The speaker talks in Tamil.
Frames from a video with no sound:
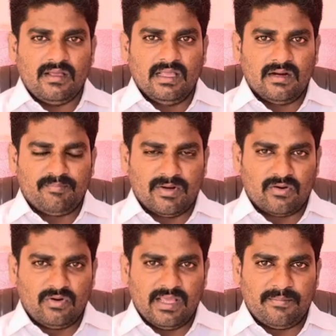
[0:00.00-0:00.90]

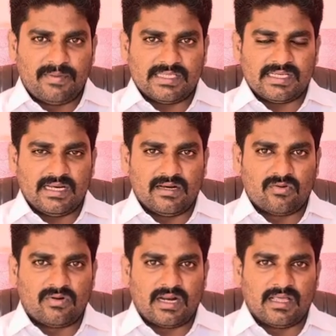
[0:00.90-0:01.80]
இருக்கக்கூடிய
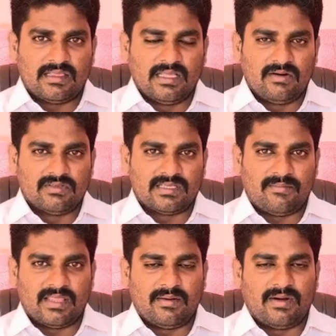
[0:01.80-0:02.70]
பிரச்சனைகளுக்கு உண்டான தீர்வு
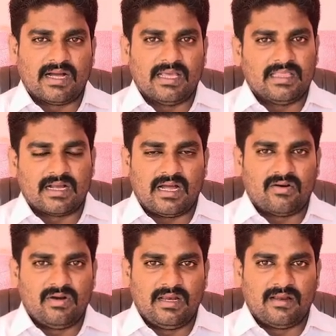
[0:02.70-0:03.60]
சம்பந்தமாக இந்த
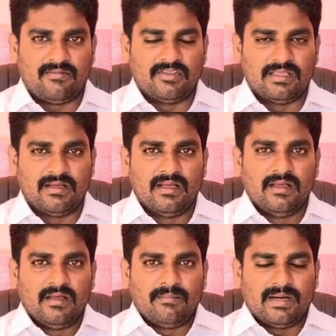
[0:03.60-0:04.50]
காணொலியில் நம்ம வந்து
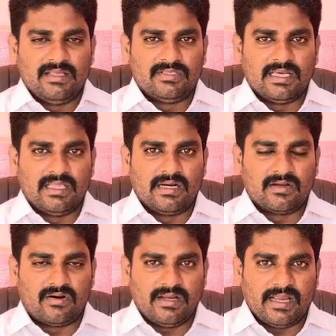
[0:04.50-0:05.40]
பதிவு
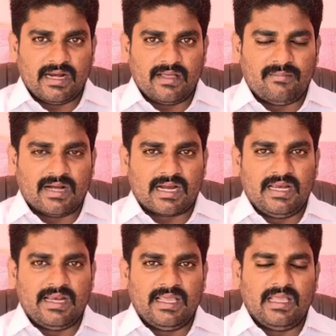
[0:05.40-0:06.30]
செய்திருக்கிறோம் ஏன்னா
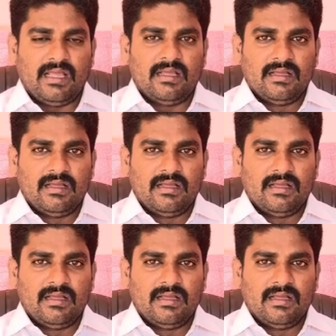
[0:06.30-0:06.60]
மக்களிடையே